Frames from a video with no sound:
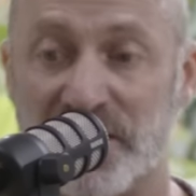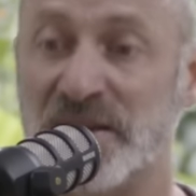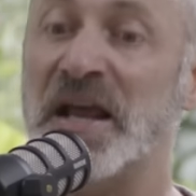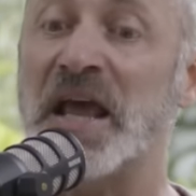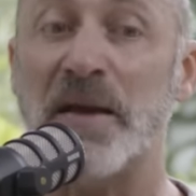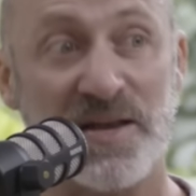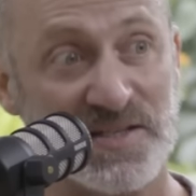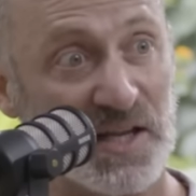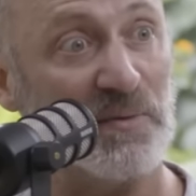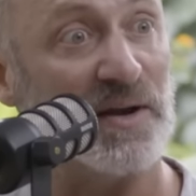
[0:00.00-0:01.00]
¿De qué me
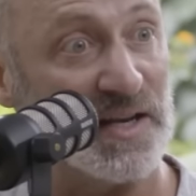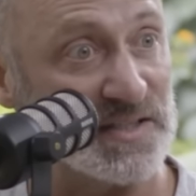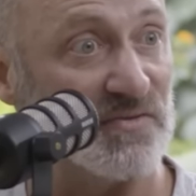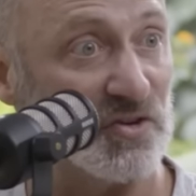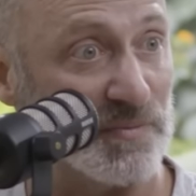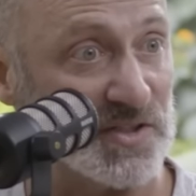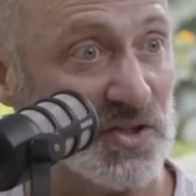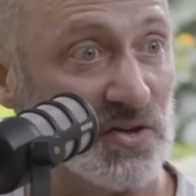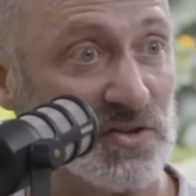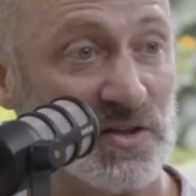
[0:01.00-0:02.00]
sirve leer esa
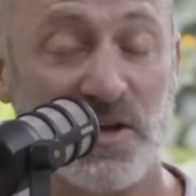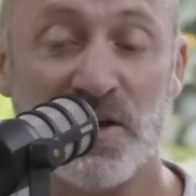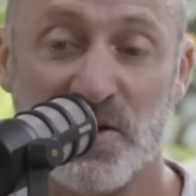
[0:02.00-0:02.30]
información?